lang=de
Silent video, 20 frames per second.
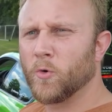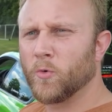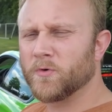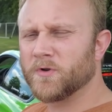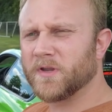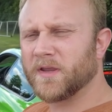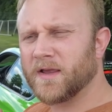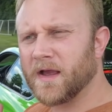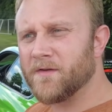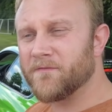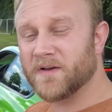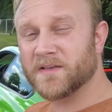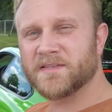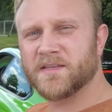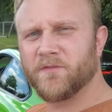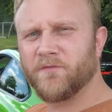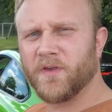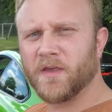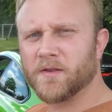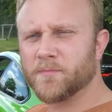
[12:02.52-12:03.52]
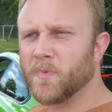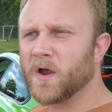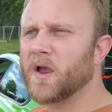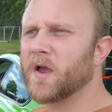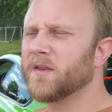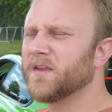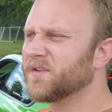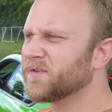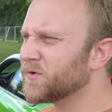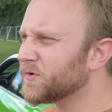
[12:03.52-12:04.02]
Und egal was ihr wählt, man
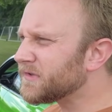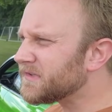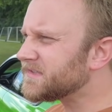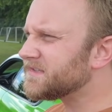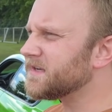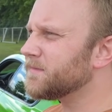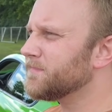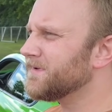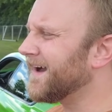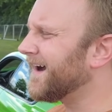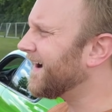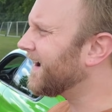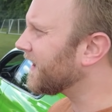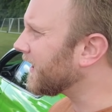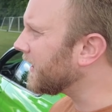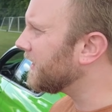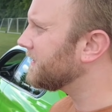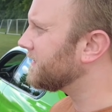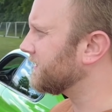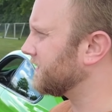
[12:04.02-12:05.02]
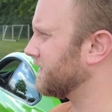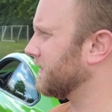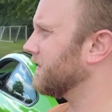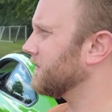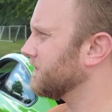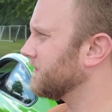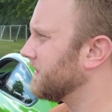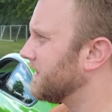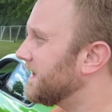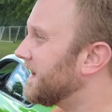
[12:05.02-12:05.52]
kann ja trotzdem nachhaltig
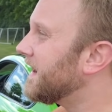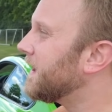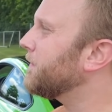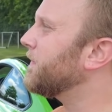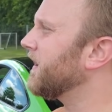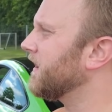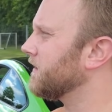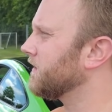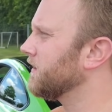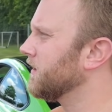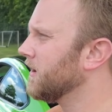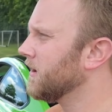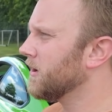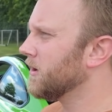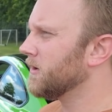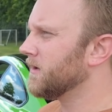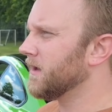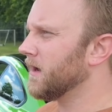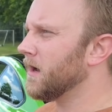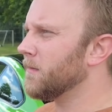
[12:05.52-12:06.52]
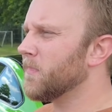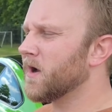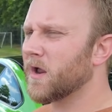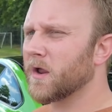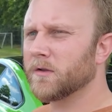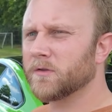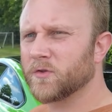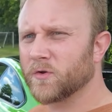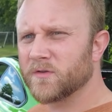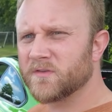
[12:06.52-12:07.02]
leben. Ja, man
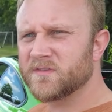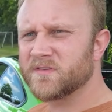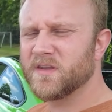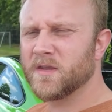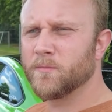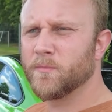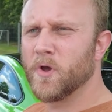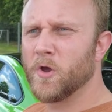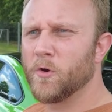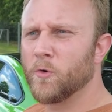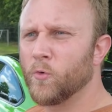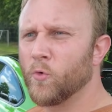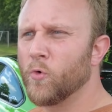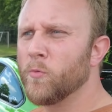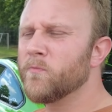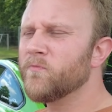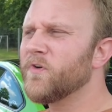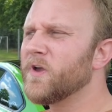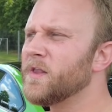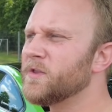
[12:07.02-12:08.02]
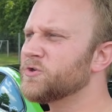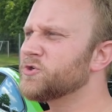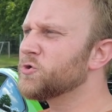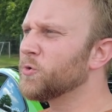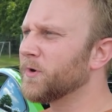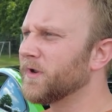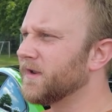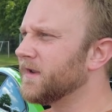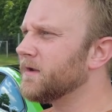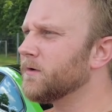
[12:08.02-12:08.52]
kann trotzdem
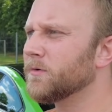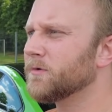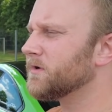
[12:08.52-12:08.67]
umweltschonend. Ne?